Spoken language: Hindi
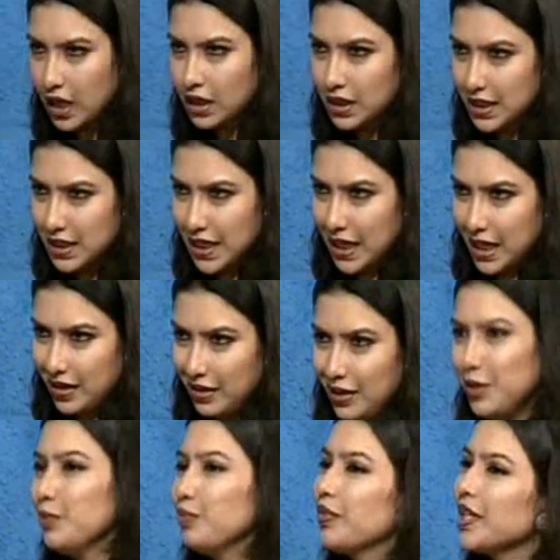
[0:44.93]
चीज़ें हैं ना
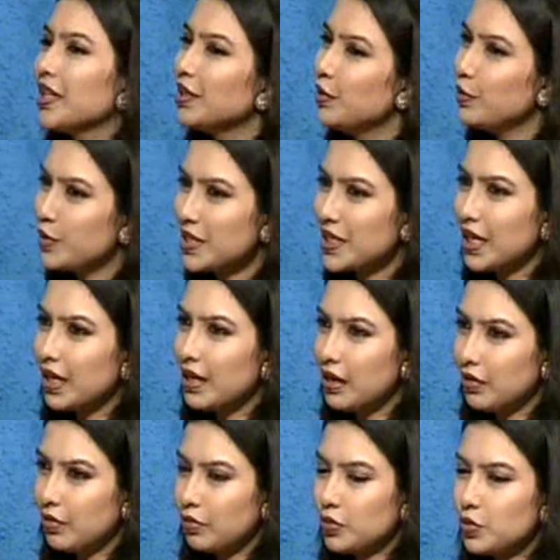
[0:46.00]
यूज़ कर
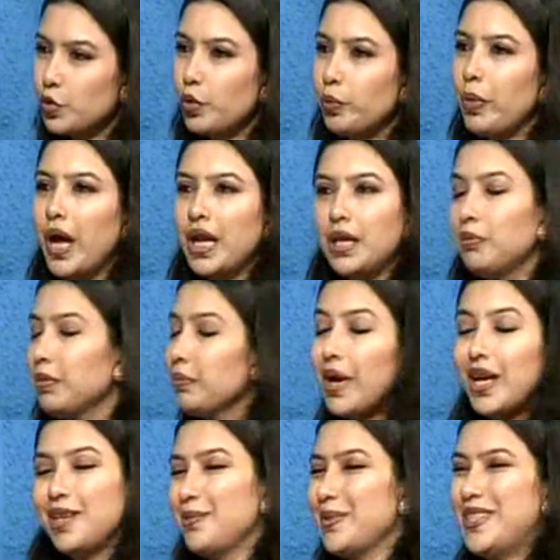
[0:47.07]
उसको पानी पानी
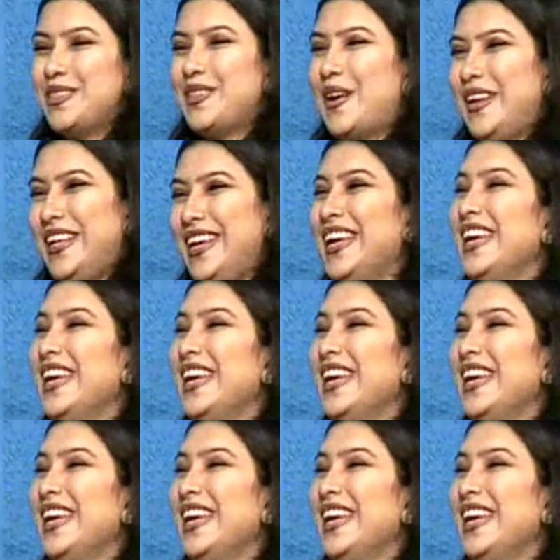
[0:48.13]
नहीं सॉरी